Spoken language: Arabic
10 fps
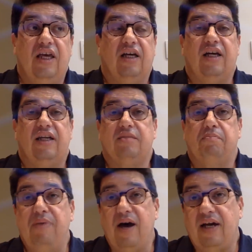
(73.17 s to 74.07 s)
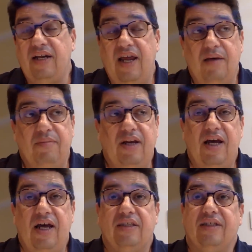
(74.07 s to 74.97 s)
كان سباق إلى
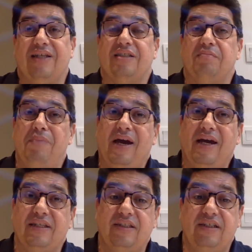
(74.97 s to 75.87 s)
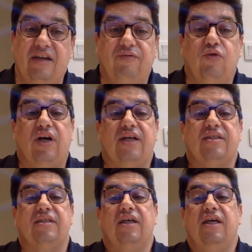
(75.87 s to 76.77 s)
الحملات كان سباق إلى تضييع
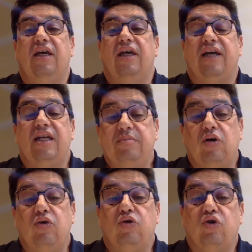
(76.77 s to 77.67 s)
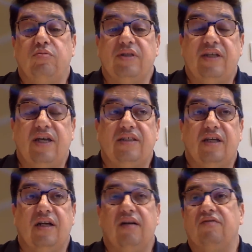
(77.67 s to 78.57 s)
الفرص كان يمكن له يكون
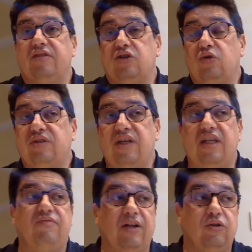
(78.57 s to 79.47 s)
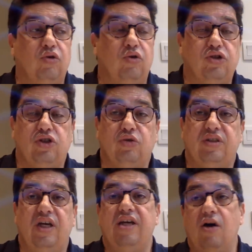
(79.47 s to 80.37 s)
منتصر الشوط الثاني بعد الدخول الشوط
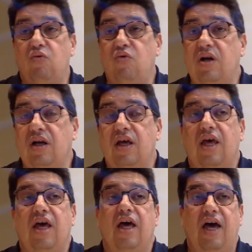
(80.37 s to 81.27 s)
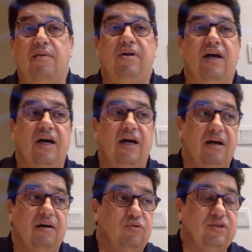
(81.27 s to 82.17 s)
الثاني أول
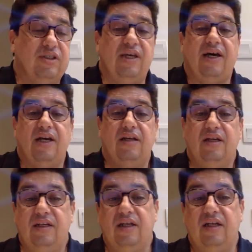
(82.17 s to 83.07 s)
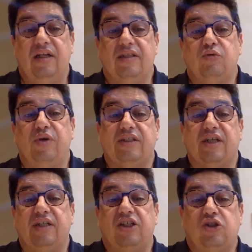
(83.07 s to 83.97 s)
حملة منسقة
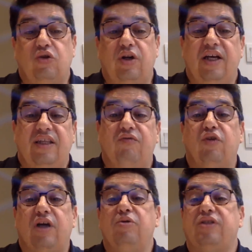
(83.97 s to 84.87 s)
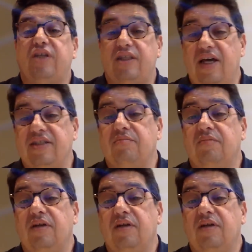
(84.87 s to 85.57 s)
لسويسرا تيسجلوا الهدف والكاميرون تتنهزم